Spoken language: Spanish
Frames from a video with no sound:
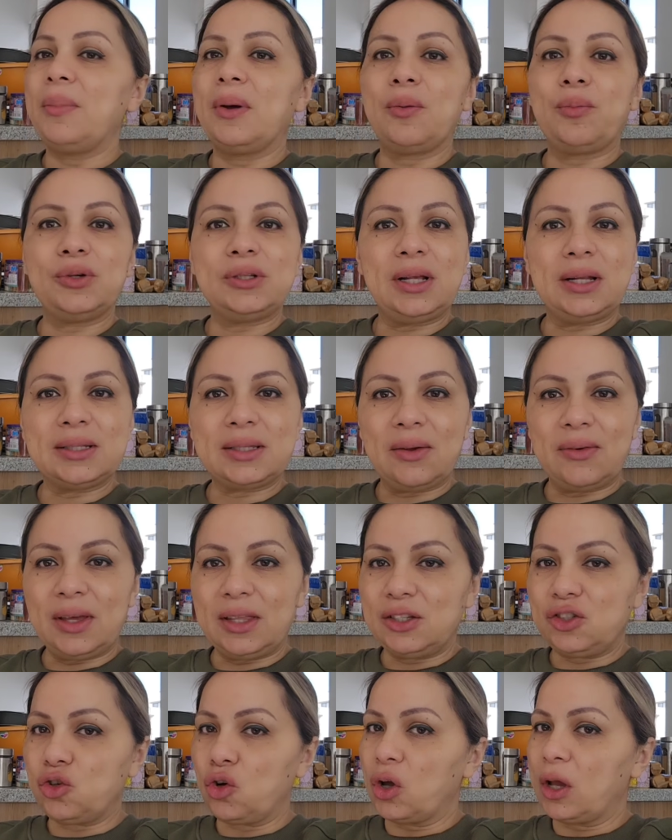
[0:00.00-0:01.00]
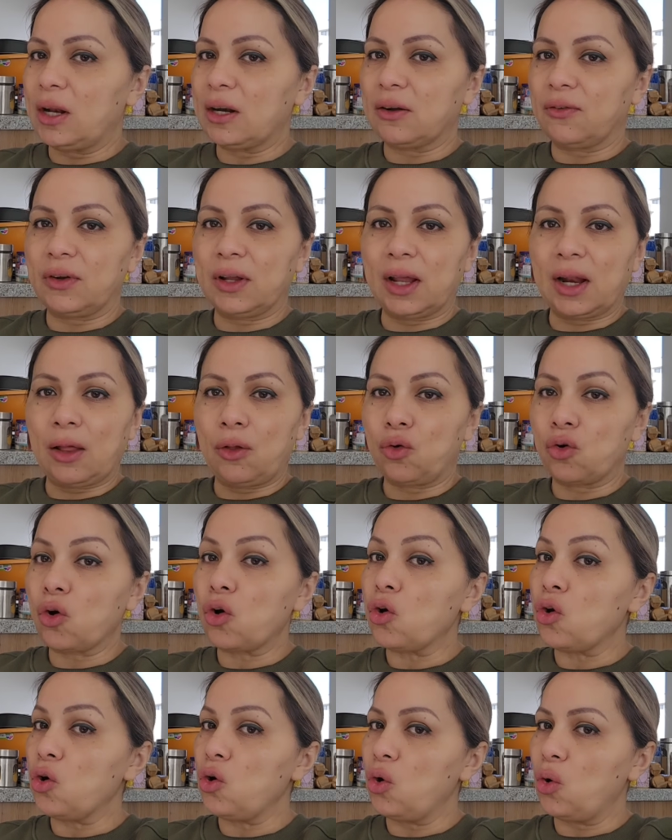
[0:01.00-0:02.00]
Pero pues ya les había dicho que el
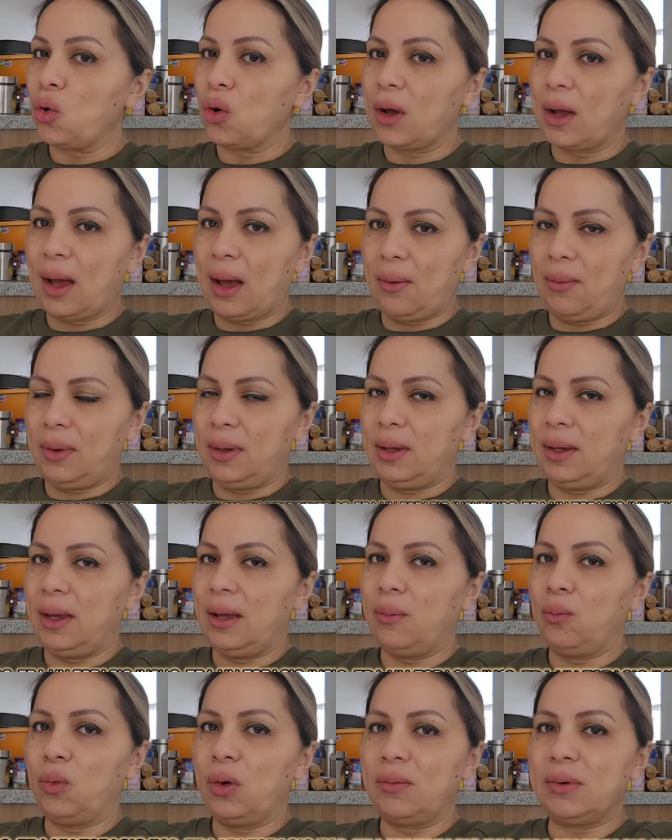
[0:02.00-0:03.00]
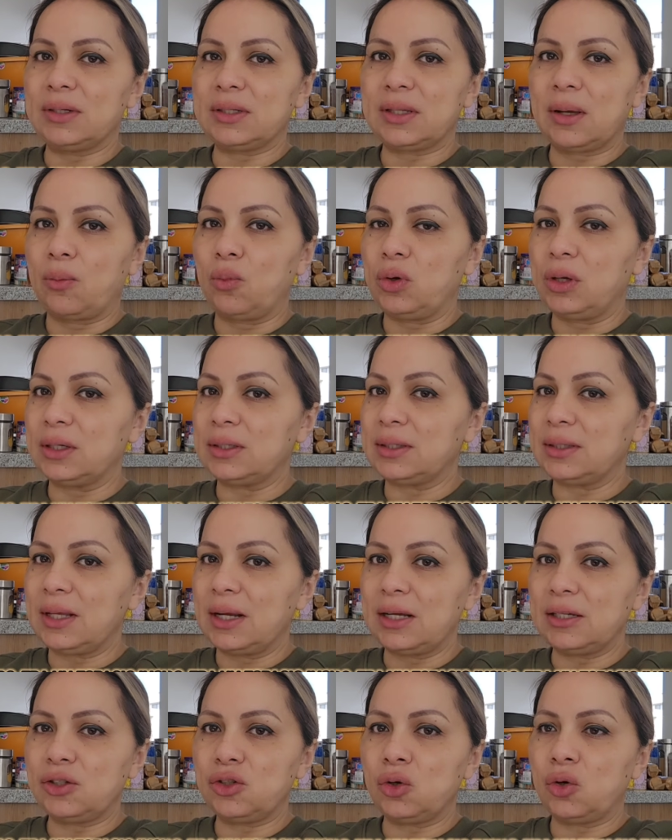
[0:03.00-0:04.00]
refrigerador no cabe. El mueble está muy
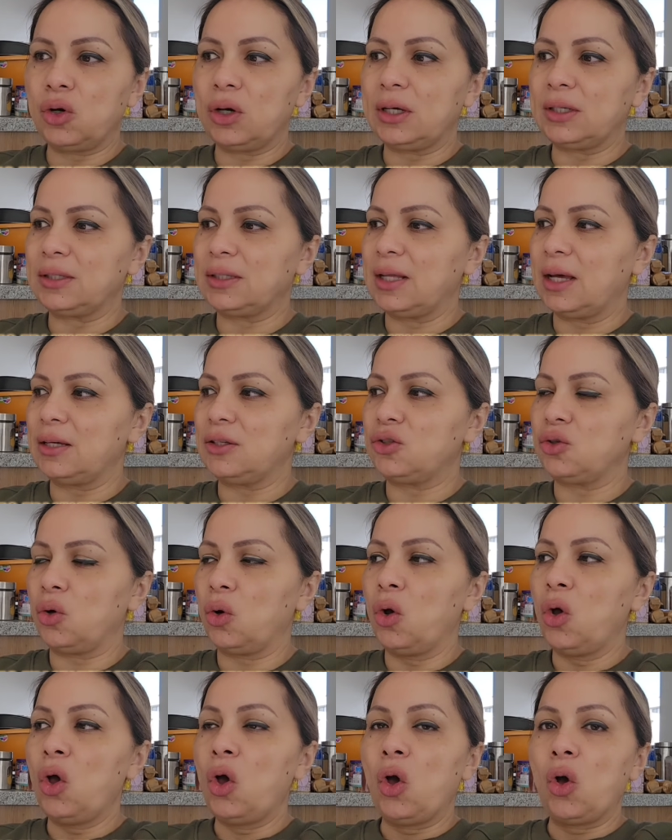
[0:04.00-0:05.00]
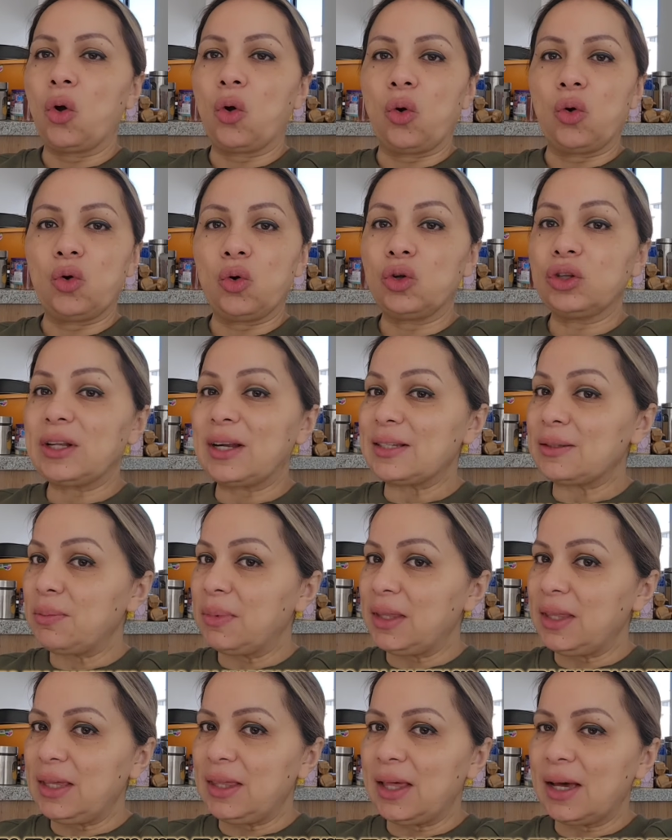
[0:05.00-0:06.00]
estrecho, está hecho con otras
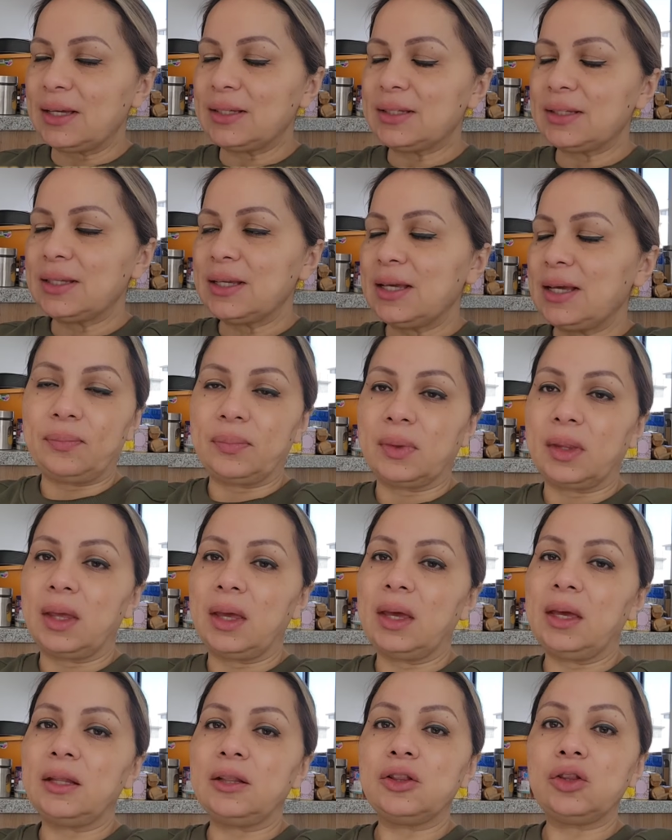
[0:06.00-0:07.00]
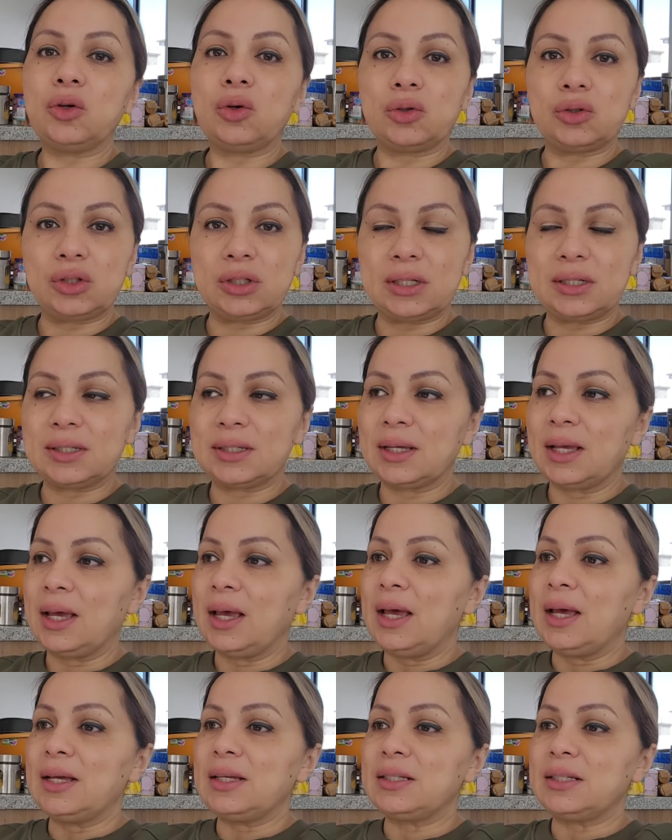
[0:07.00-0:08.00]
medidas, entonces
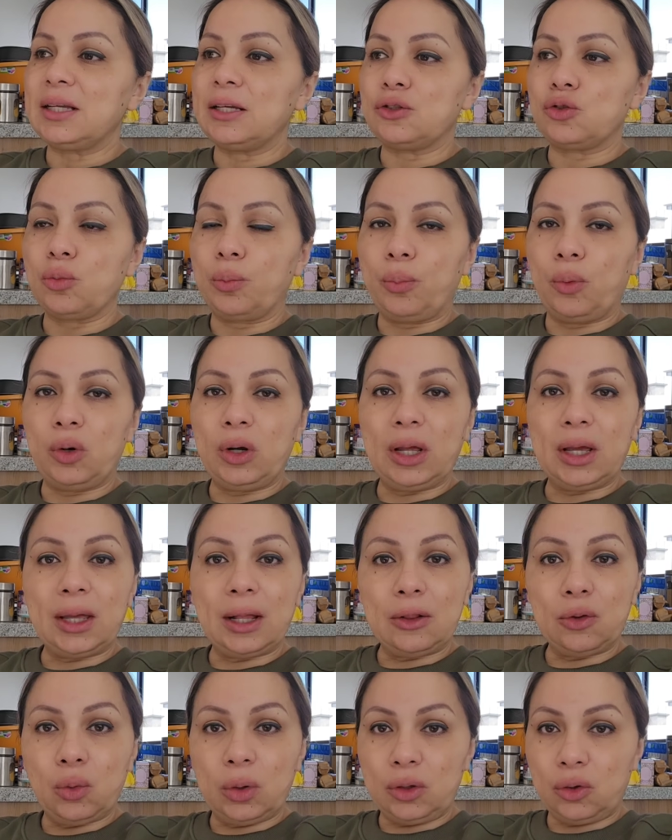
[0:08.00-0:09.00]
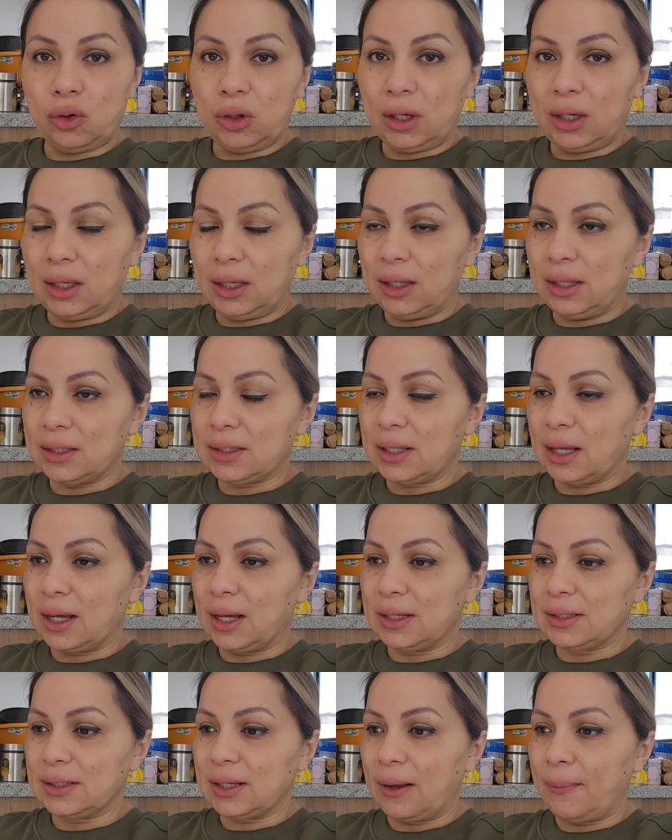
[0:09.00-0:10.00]
se supone que el dueño de aquí, de esta
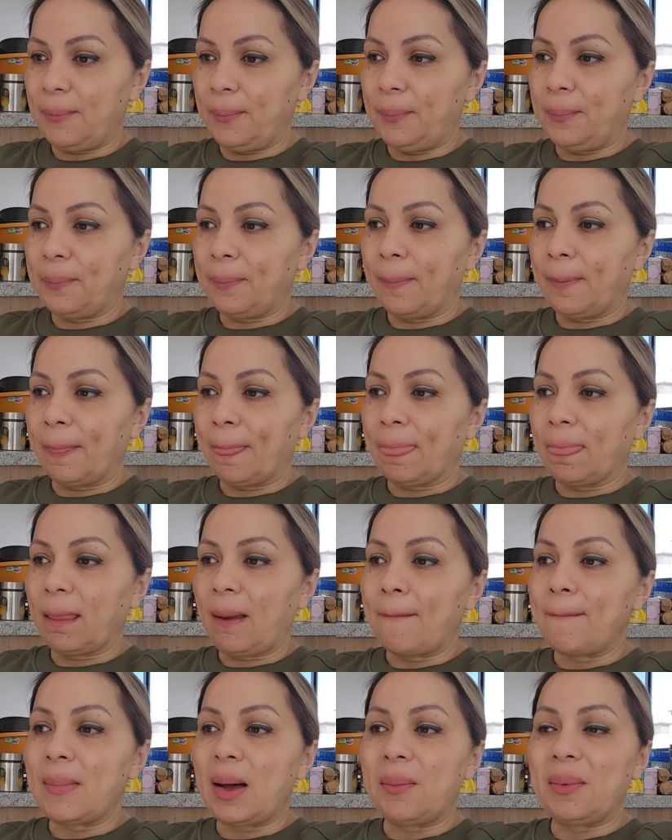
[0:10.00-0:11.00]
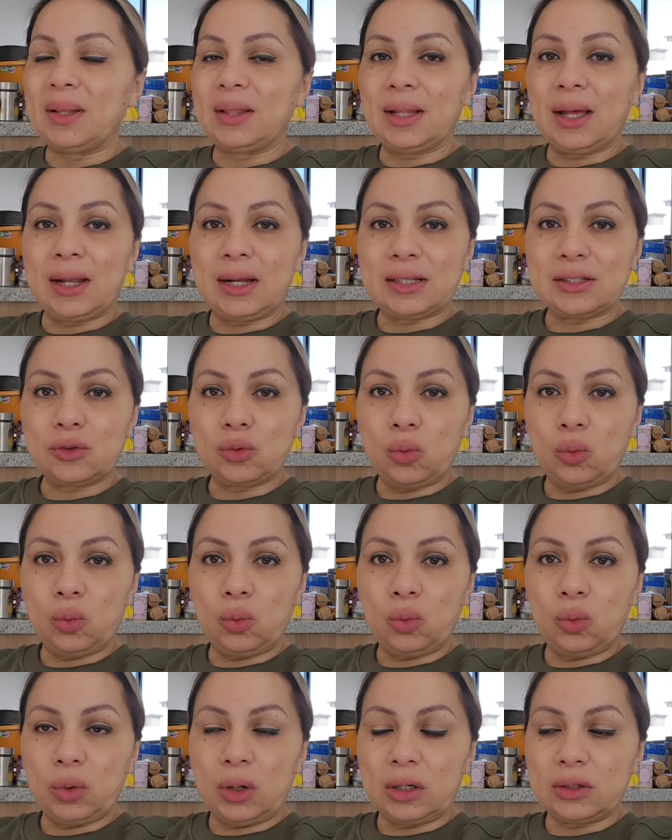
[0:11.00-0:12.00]
casa, va a mandar a
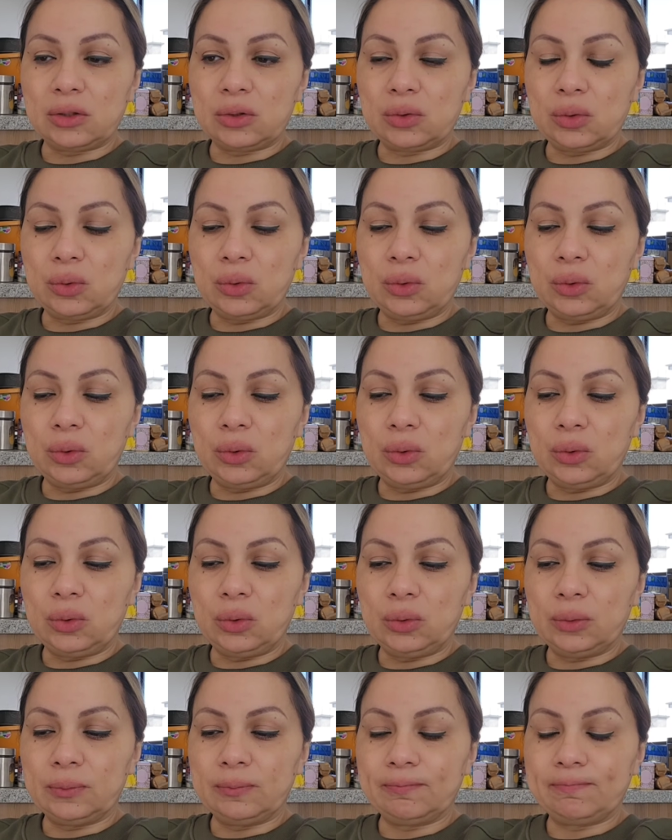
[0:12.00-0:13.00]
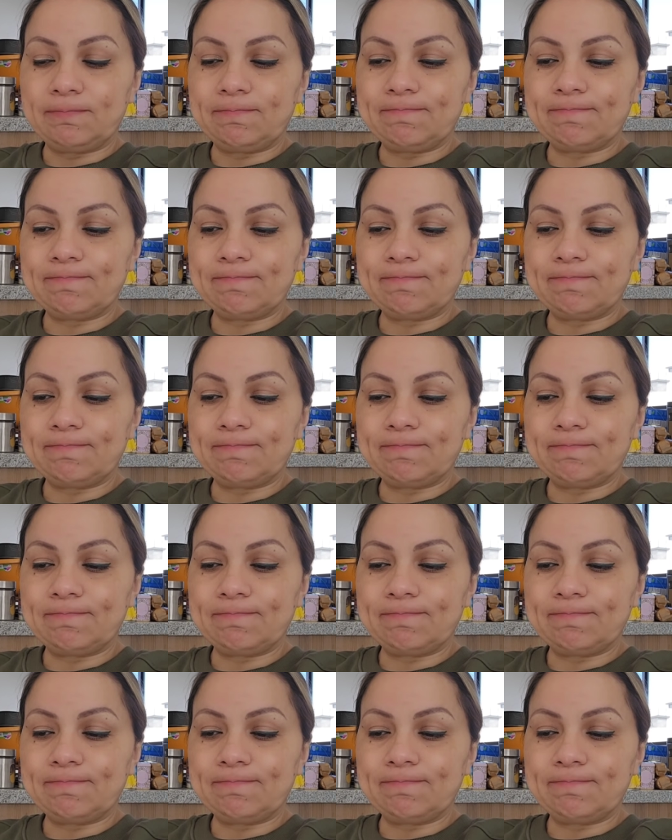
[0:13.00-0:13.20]
su, a su,